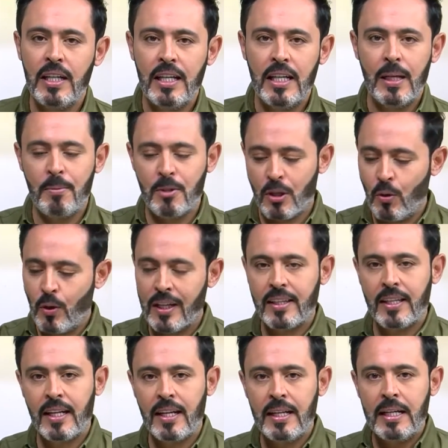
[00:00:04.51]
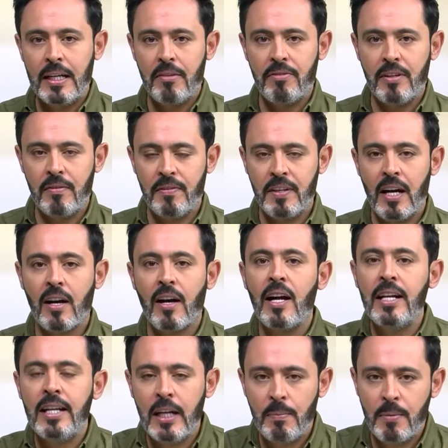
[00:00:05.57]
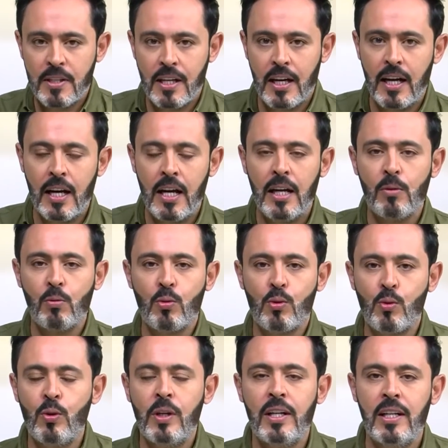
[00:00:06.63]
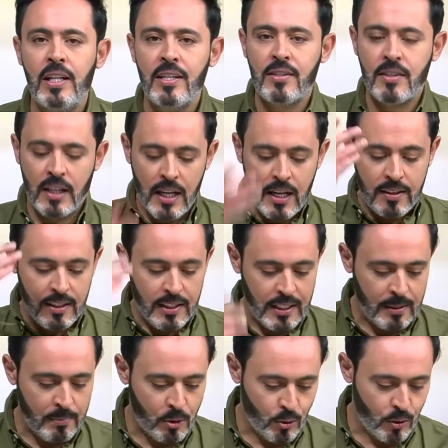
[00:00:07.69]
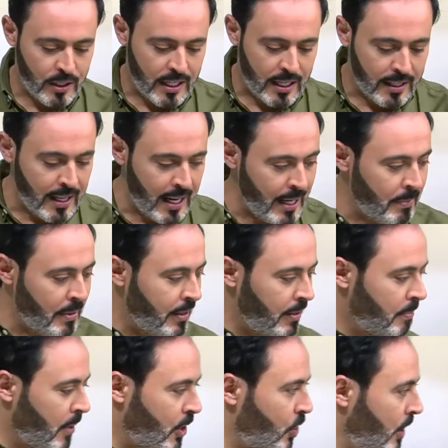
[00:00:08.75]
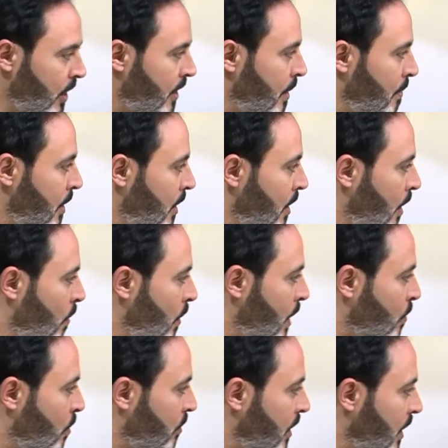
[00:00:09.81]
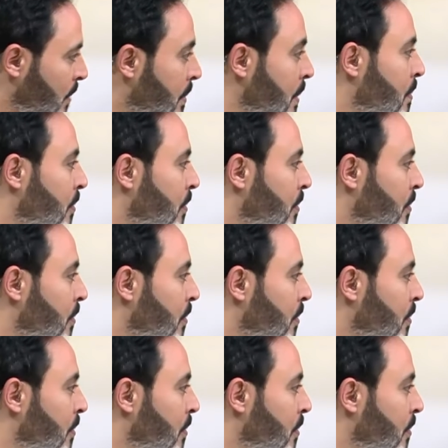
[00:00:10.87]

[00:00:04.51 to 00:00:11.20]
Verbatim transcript: اللي بيزرعوا حتى في في اقل المساحات وصولا الى الزراعات اللي بدكم اياها دائما مرجعيتنا مين يا رواني مفتي مين